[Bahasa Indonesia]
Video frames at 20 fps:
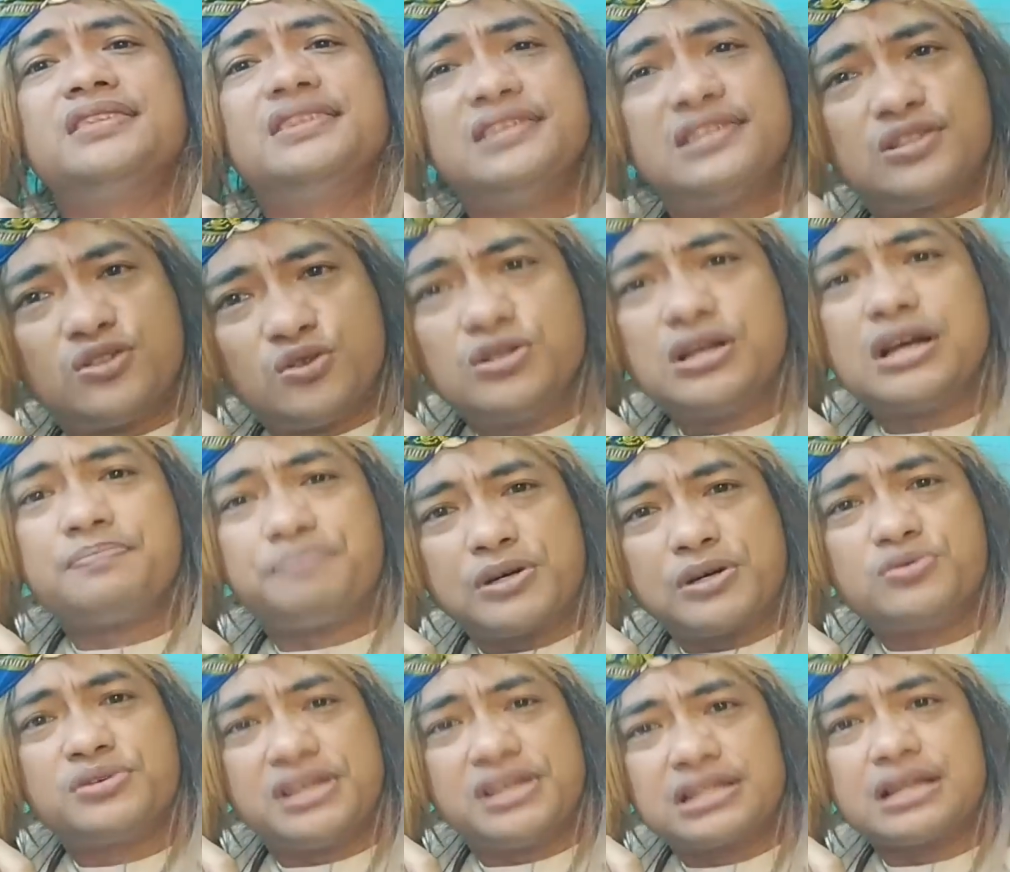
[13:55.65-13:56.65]
Itu yang
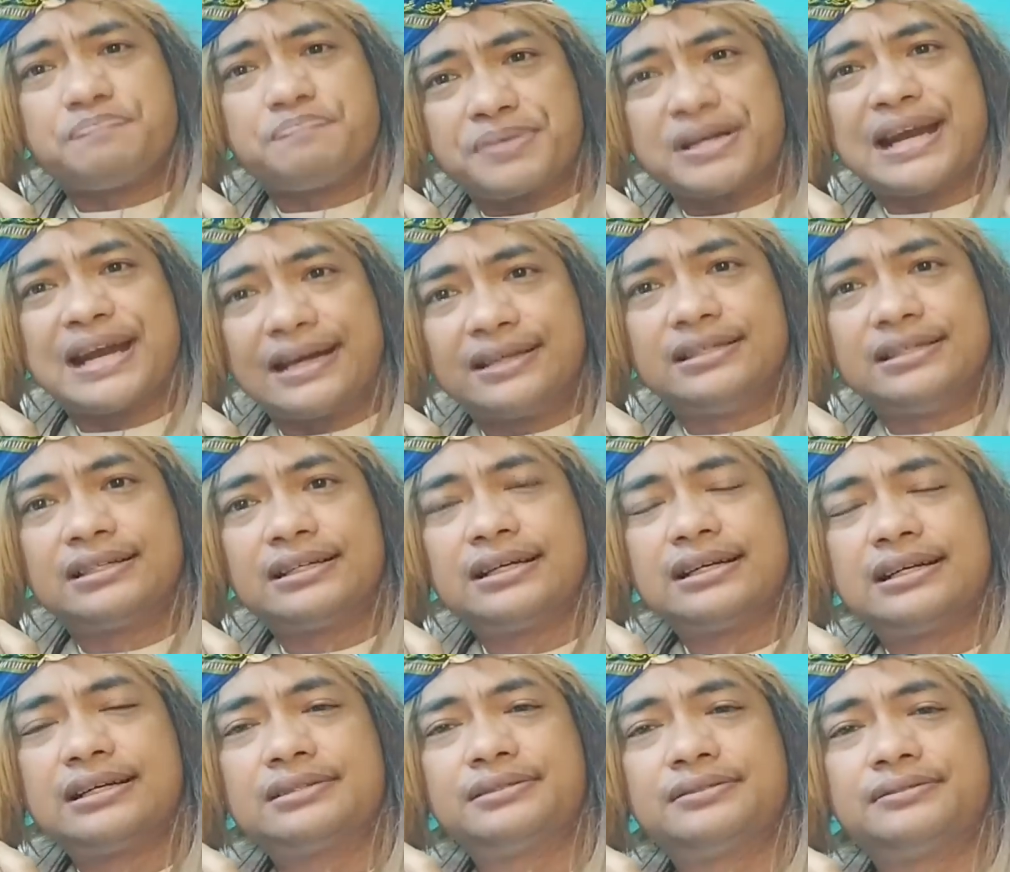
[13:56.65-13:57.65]
perlu kita perangi
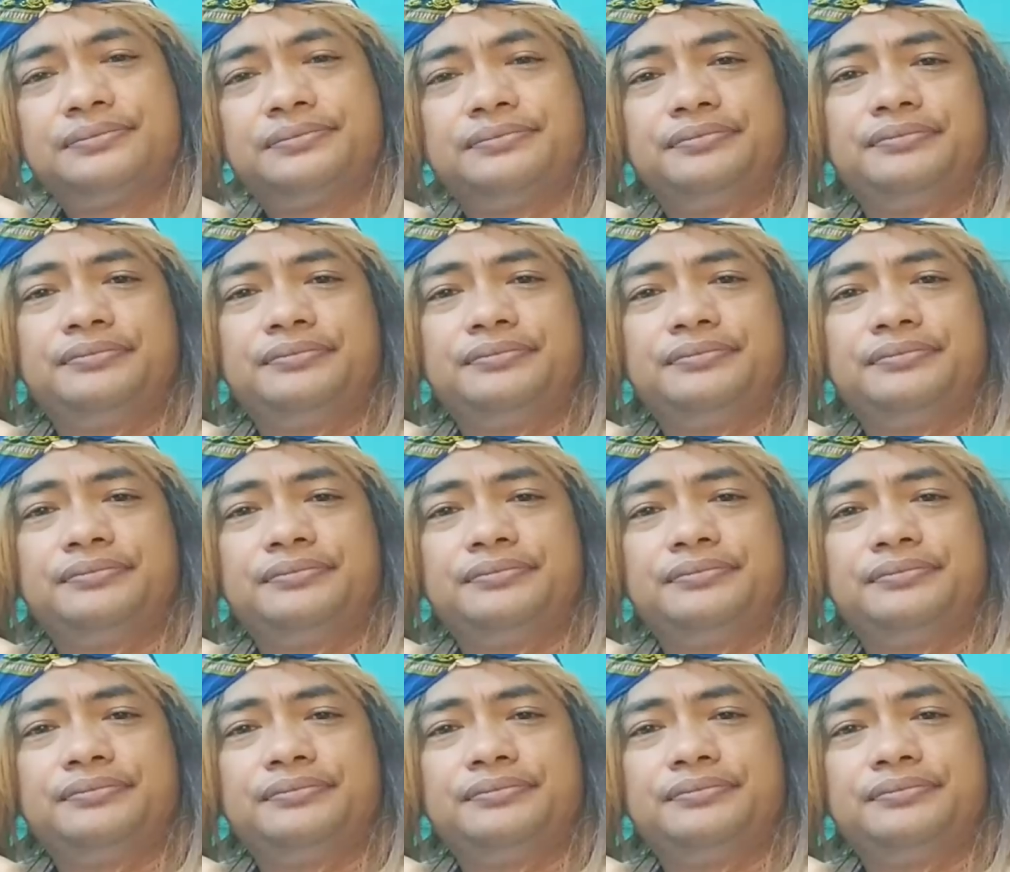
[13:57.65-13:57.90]
sekarang.